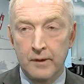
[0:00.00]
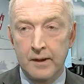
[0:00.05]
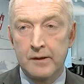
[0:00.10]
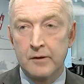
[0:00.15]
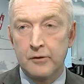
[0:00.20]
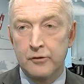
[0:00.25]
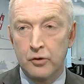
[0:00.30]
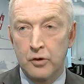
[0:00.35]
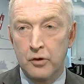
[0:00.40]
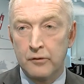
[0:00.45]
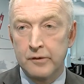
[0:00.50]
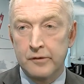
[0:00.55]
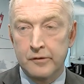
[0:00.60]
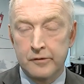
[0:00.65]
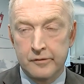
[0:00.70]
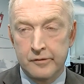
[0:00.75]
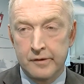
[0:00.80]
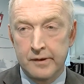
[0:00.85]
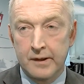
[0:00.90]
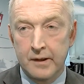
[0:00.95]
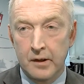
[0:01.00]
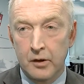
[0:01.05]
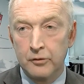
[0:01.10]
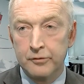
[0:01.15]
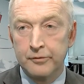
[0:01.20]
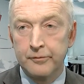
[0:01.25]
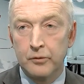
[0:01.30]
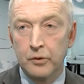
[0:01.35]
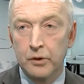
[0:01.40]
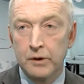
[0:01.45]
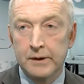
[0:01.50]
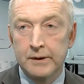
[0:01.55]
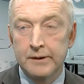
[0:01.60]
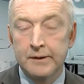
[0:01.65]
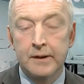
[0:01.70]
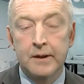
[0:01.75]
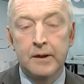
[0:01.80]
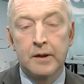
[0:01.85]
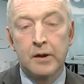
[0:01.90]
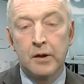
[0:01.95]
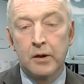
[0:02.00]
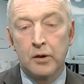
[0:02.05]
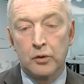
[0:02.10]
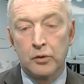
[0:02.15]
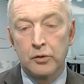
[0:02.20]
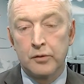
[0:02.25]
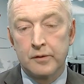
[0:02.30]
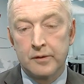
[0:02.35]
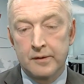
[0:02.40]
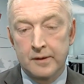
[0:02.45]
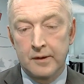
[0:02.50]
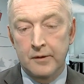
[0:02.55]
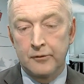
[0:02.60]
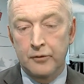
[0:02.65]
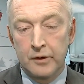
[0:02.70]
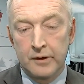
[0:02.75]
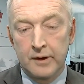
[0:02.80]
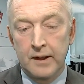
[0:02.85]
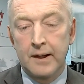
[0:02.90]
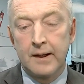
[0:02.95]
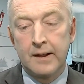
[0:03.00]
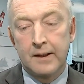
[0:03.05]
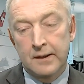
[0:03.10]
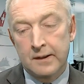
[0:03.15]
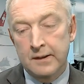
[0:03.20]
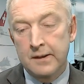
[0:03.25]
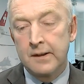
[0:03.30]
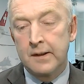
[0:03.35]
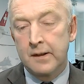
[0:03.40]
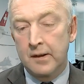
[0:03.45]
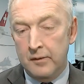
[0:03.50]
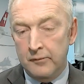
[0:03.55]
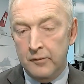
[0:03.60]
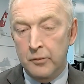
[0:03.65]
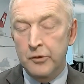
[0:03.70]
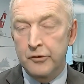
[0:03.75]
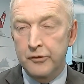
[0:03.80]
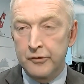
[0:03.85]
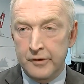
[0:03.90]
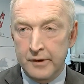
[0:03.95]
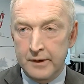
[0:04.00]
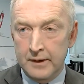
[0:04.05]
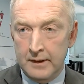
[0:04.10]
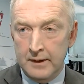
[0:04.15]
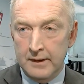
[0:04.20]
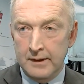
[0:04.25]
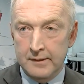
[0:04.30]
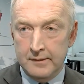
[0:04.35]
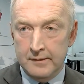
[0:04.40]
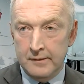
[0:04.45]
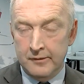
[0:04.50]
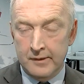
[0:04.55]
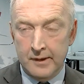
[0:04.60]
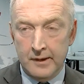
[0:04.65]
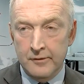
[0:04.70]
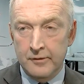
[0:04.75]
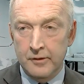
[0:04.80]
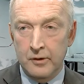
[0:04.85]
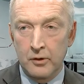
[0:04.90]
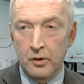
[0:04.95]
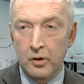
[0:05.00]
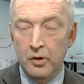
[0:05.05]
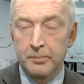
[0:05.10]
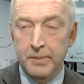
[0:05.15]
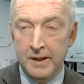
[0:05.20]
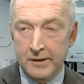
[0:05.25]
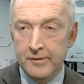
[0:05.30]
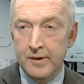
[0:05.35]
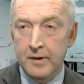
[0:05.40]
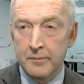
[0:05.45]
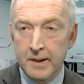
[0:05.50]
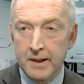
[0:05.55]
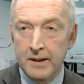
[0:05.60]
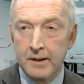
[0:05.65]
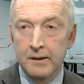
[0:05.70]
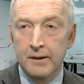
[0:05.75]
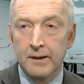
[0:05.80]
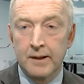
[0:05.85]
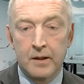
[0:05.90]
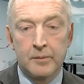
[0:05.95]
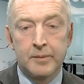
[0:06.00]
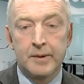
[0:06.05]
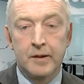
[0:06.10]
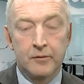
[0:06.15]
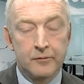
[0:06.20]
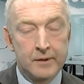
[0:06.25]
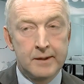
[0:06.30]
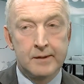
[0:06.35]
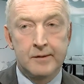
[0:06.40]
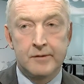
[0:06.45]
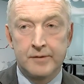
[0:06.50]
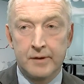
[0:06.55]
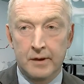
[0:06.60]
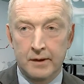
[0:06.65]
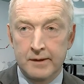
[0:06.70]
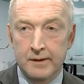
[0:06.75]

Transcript: welche Services sie kaufen wollen. Und äh, von daher, wir müssen sicherlich das Ganze noch besser machen, aber der Weg ist der